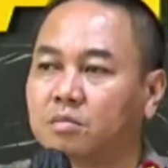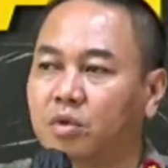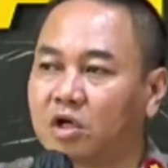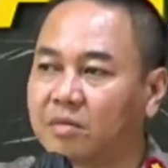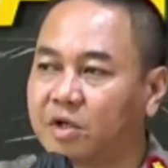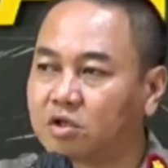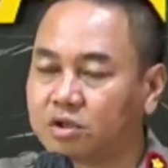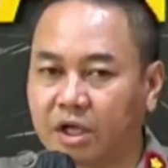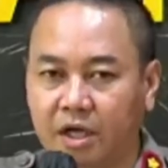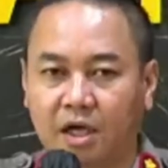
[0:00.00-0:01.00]
Polda
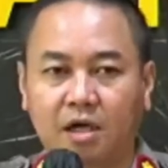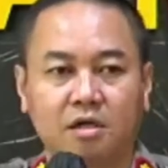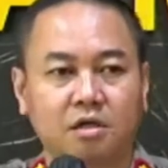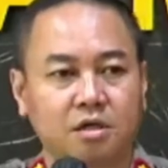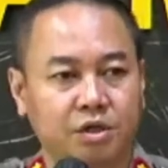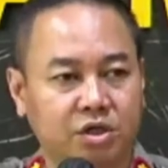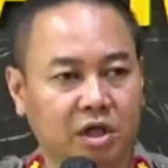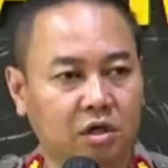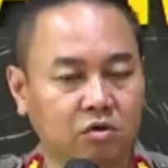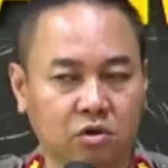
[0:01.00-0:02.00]
Metro Jaya
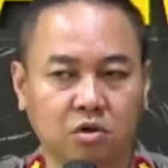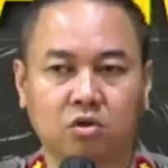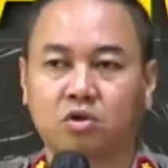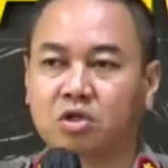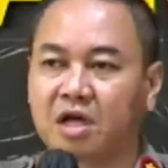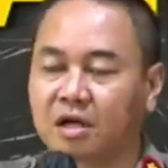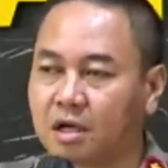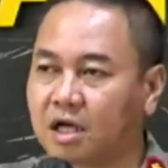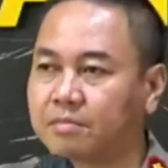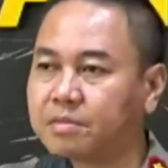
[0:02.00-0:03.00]
secara utuh dan
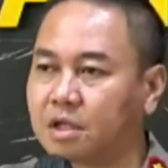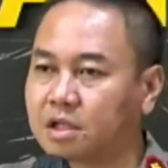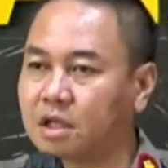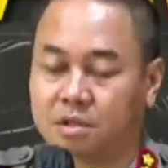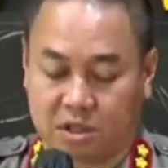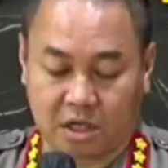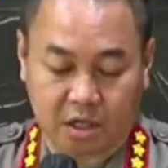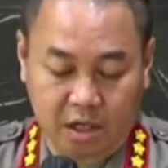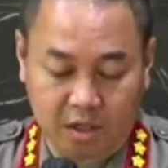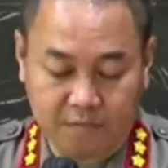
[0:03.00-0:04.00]
lengkap nanti
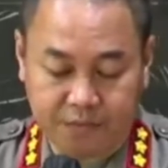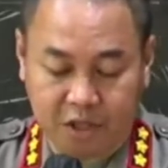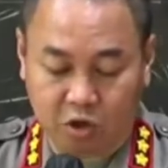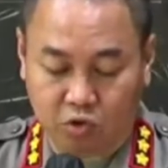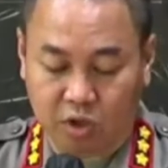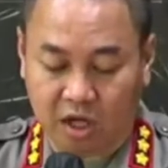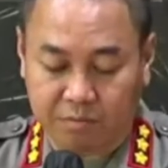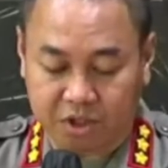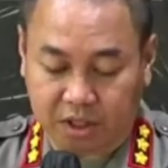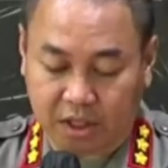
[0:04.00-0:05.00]
rekan-rekan itu
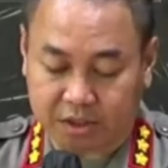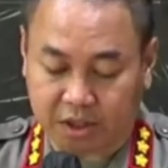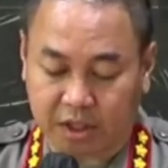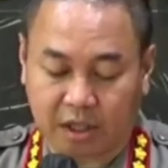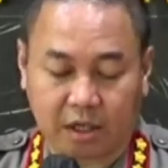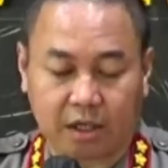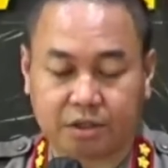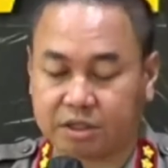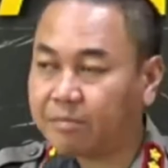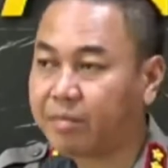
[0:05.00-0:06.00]
yang bisa saya
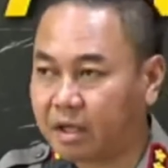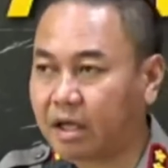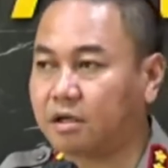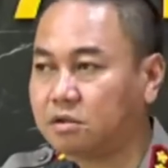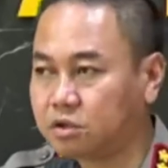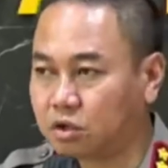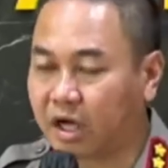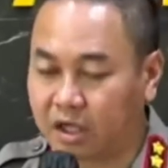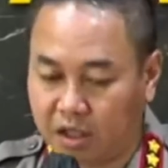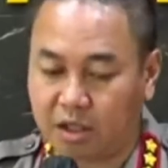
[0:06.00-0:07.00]
sampaikan
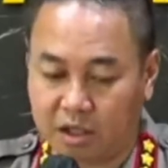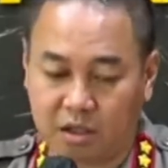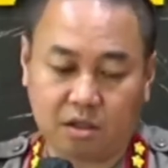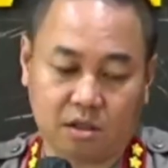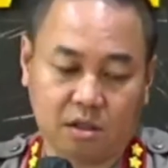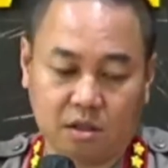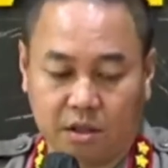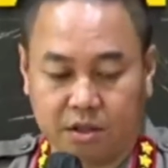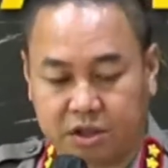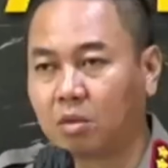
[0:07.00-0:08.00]
untuk hari ini
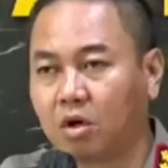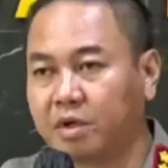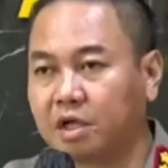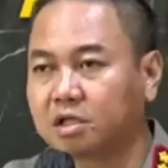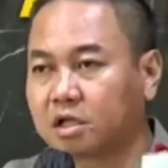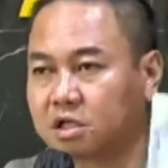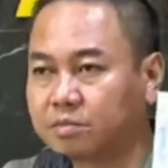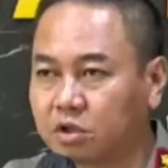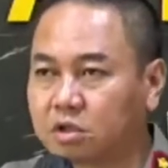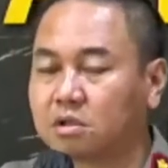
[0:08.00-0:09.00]
mobil
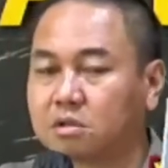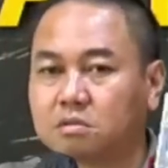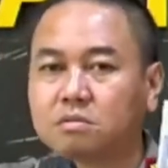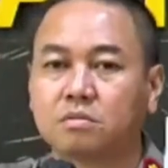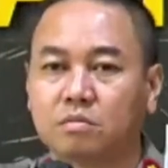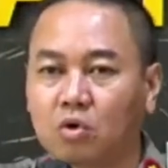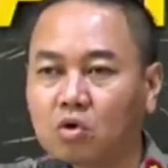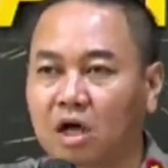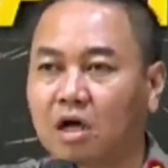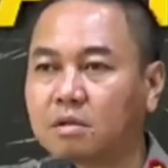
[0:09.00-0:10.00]
tersebut
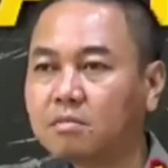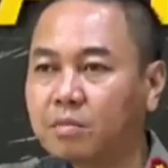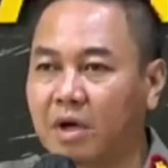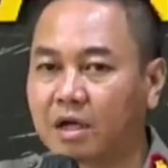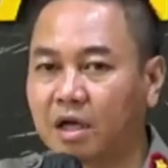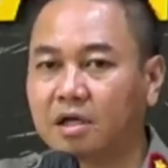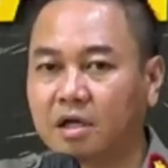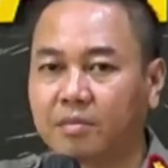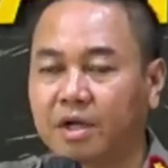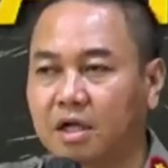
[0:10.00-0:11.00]
bukan bagian
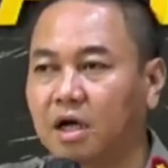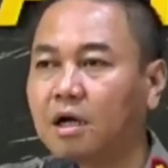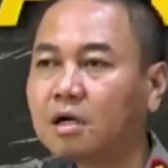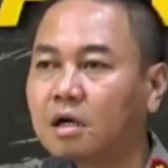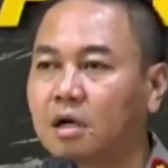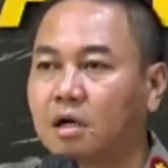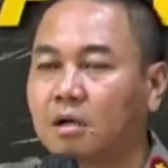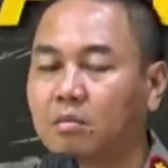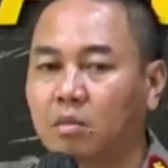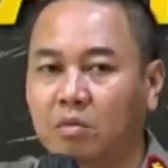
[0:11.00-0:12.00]
daripada
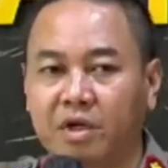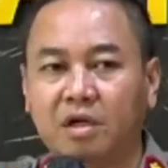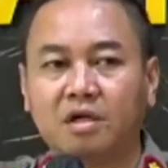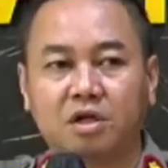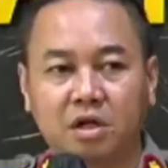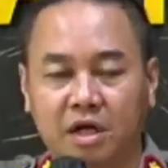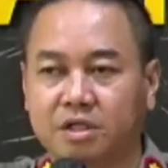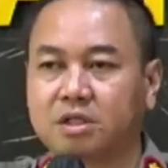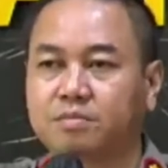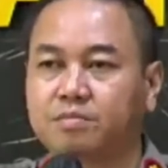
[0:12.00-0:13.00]
mobil
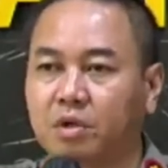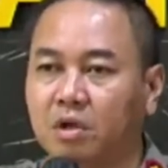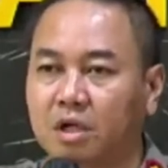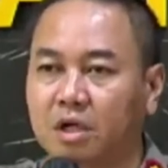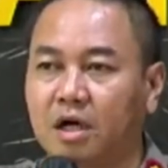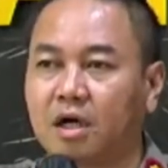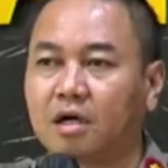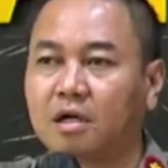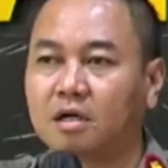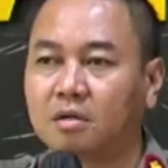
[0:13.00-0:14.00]
dinas Polda
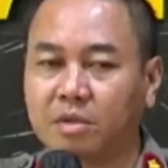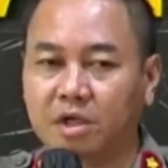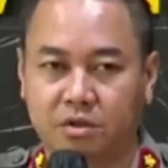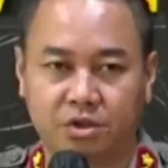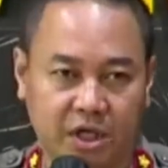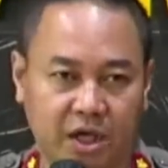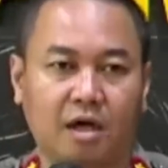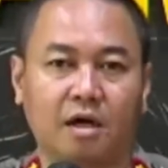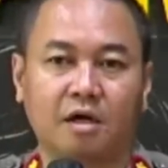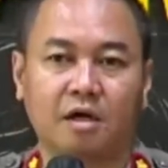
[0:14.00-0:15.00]
Metro Jaya